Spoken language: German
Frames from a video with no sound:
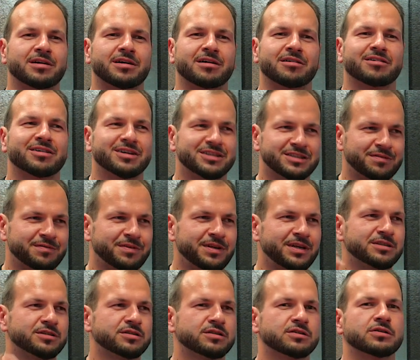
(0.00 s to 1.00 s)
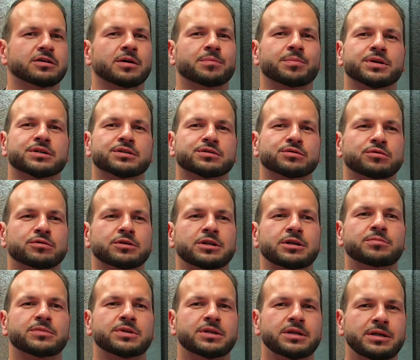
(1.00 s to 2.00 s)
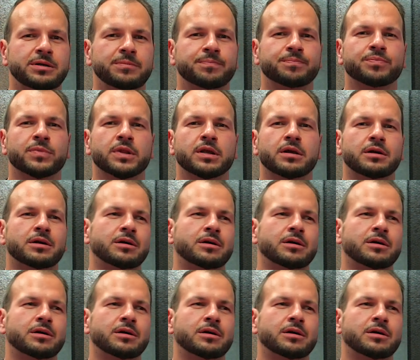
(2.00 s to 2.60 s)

äh, reserviere sozusagen eine Person im Team,